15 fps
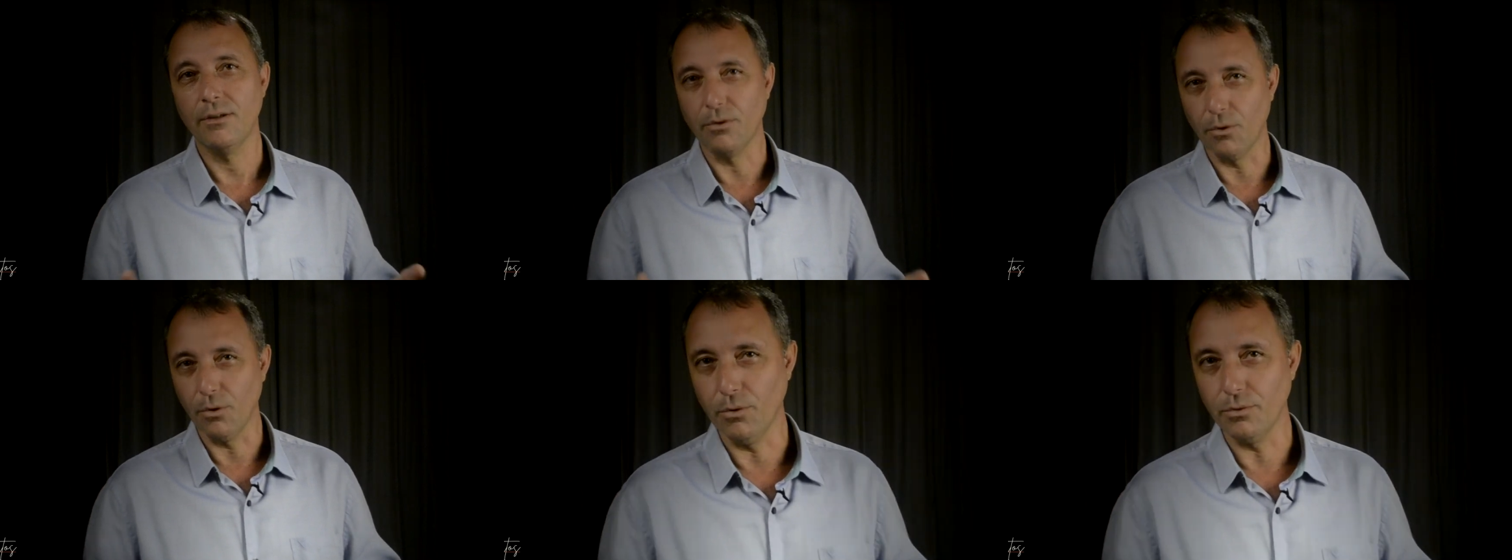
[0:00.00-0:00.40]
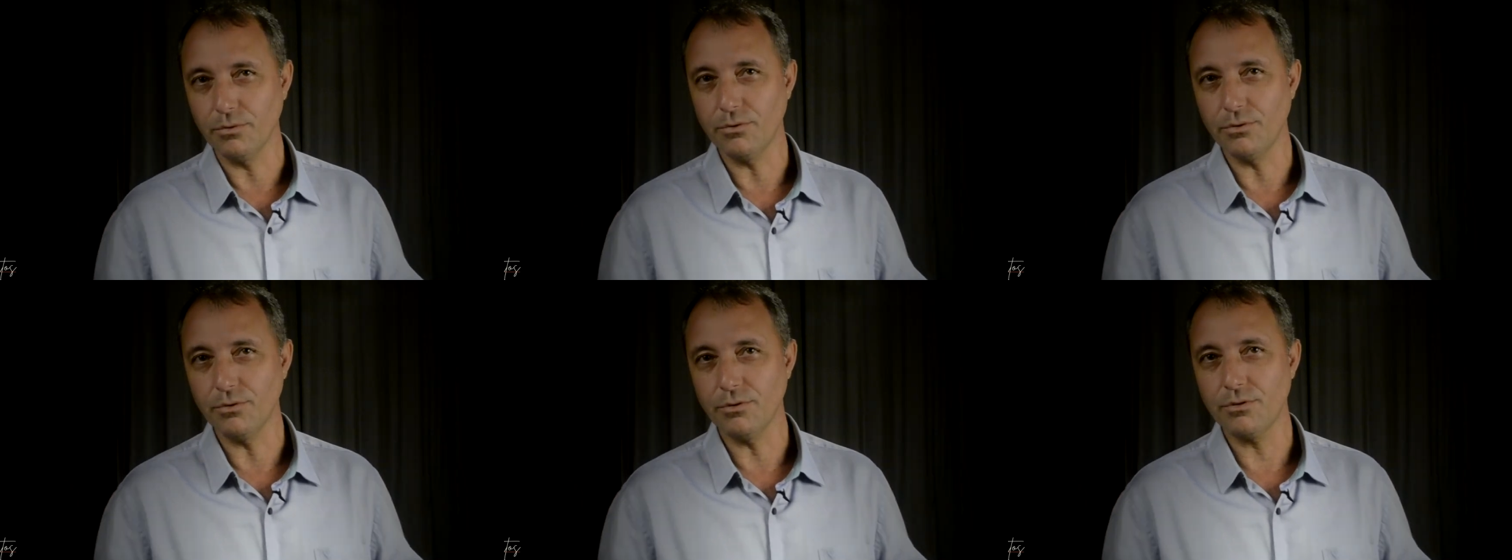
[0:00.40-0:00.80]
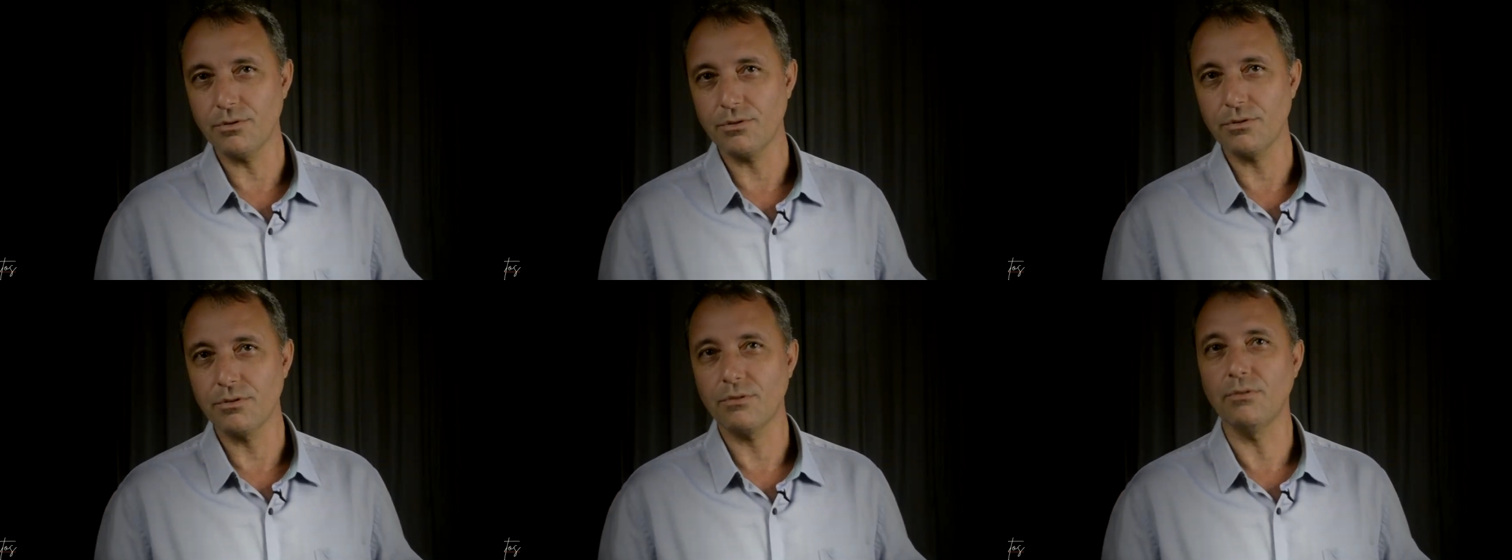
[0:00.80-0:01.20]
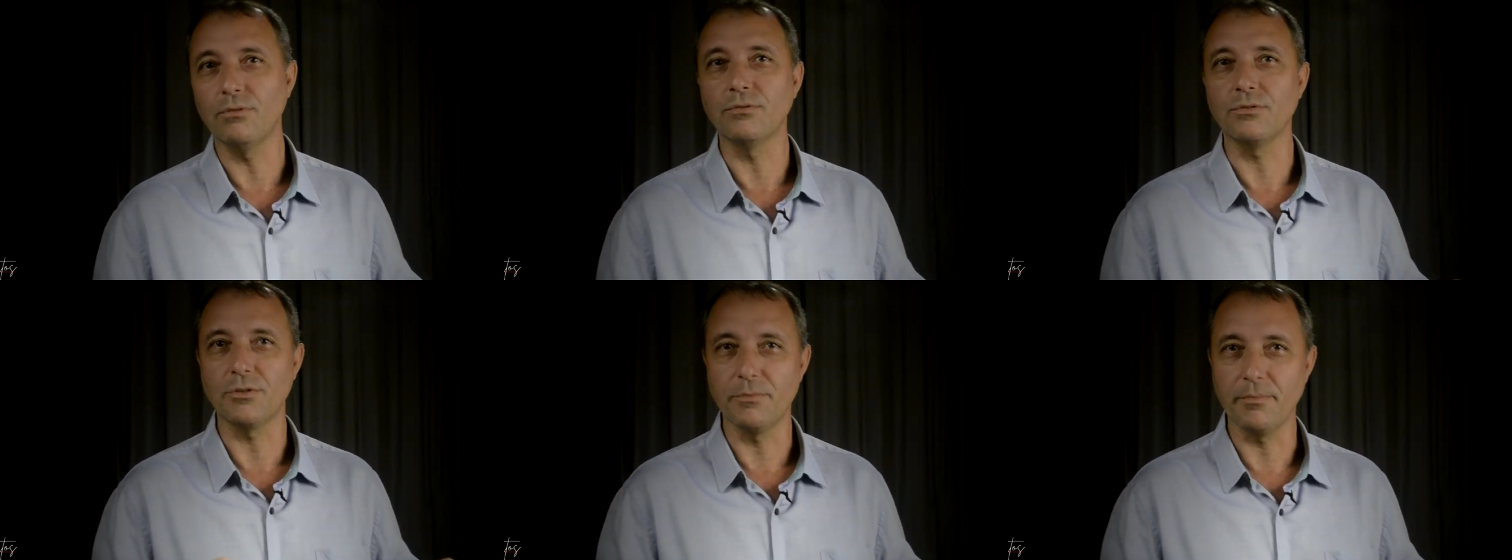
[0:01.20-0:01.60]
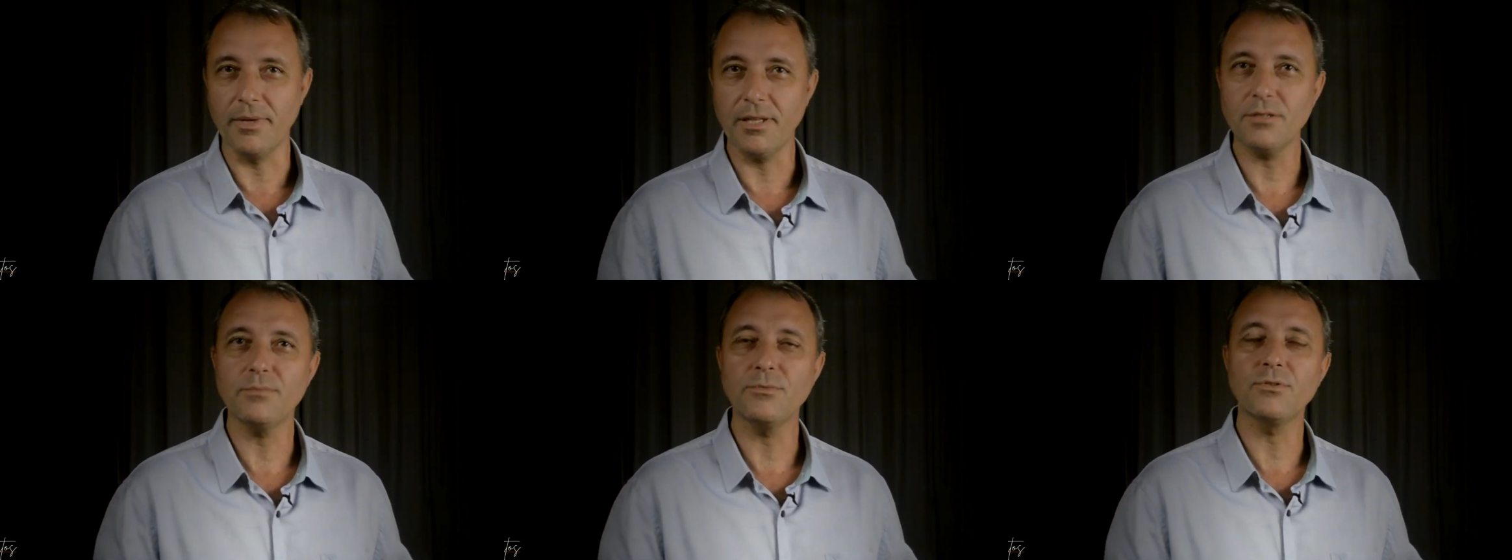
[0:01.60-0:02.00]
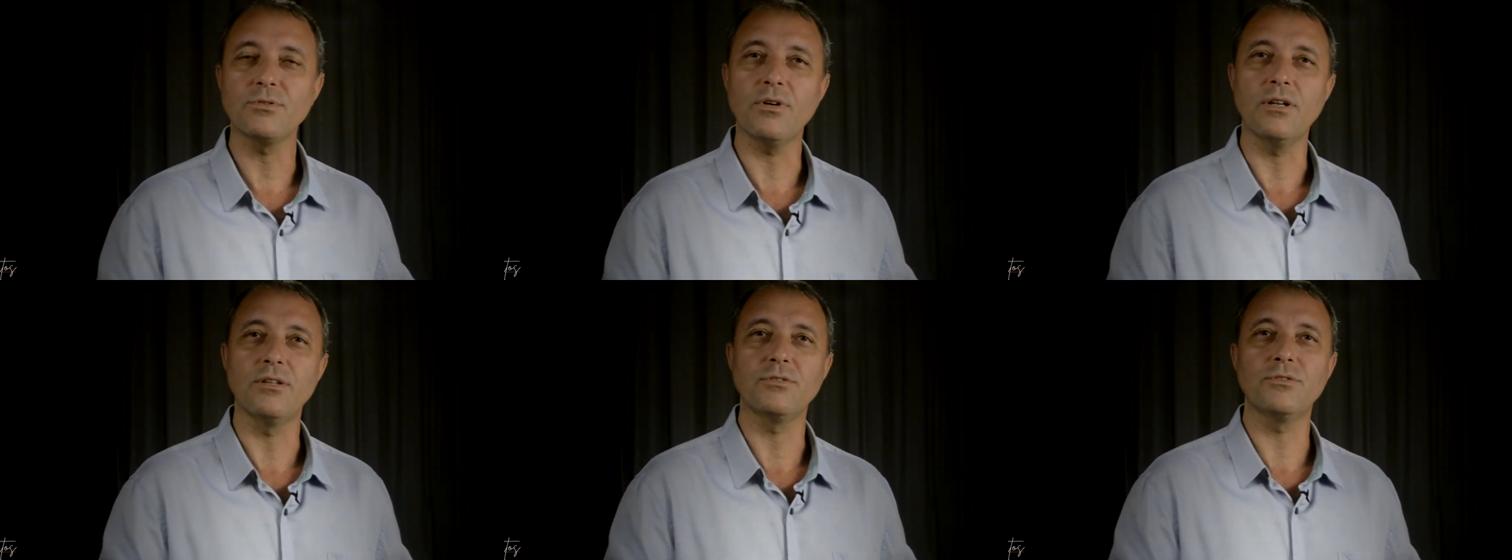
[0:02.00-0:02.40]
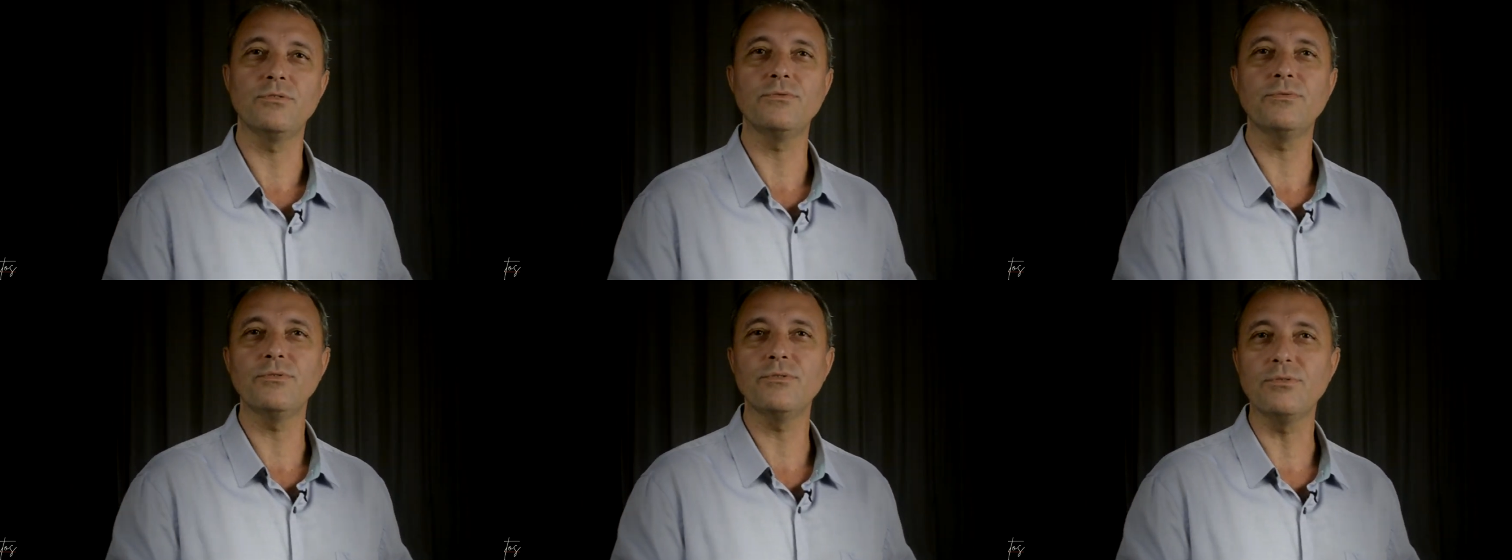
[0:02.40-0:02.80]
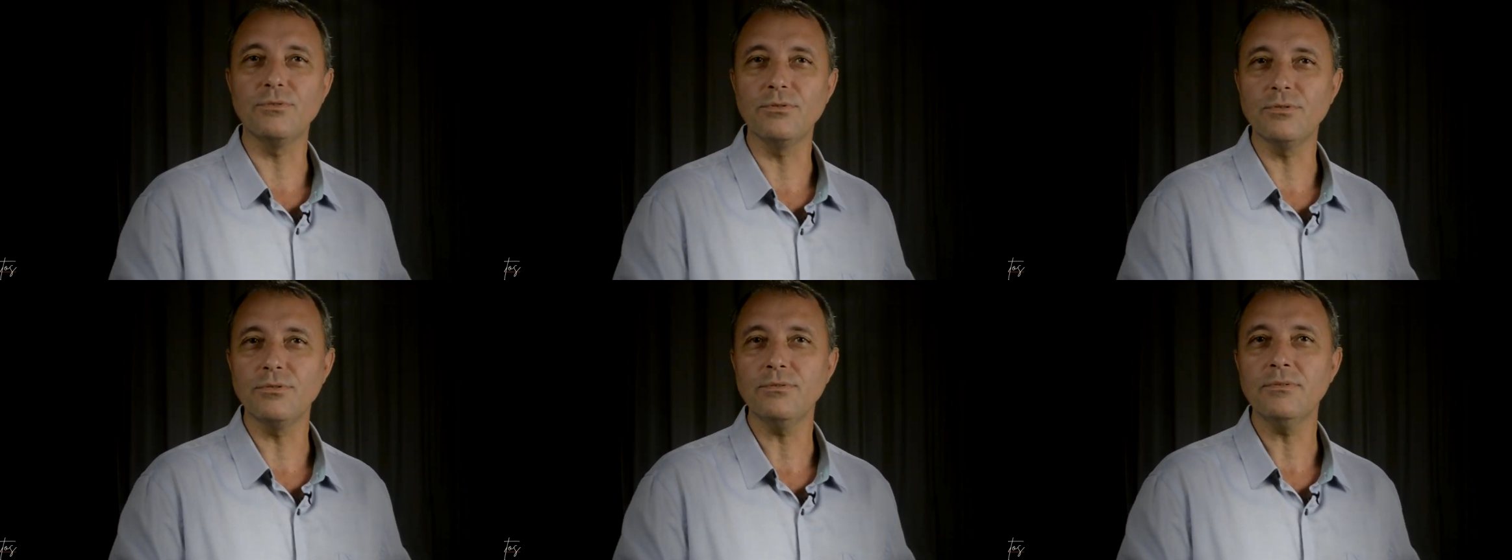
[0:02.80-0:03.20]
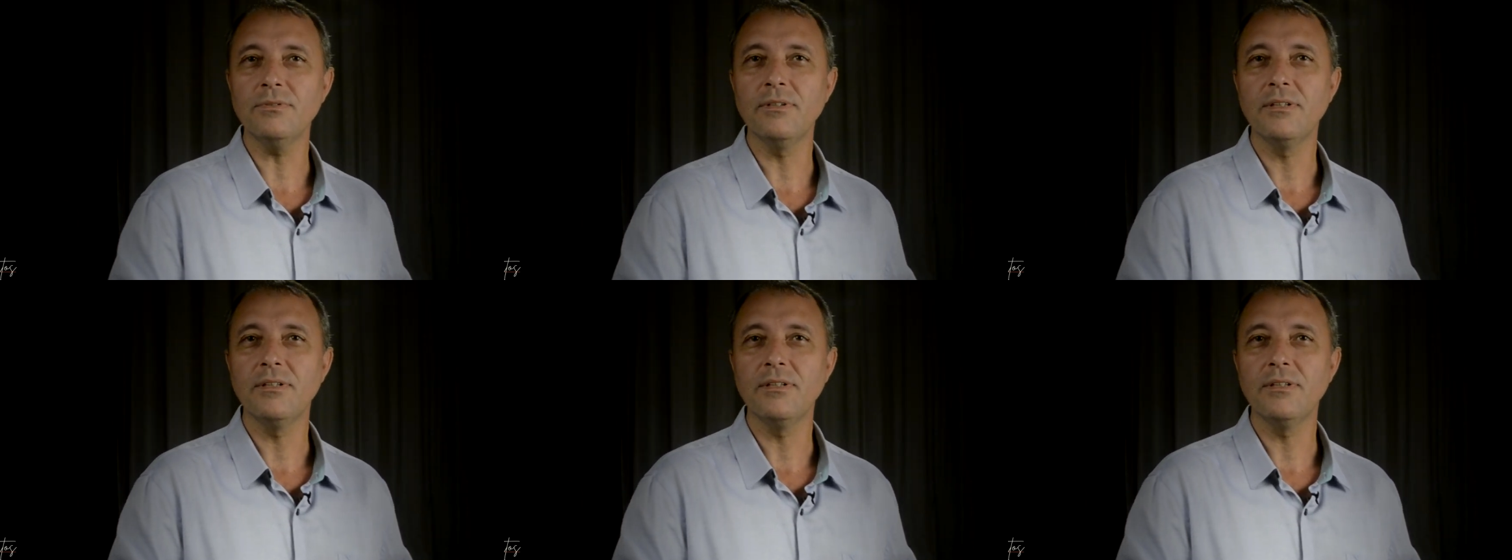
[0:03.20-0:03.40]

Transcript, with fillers: Outros, com os mesmos olhos no futuro,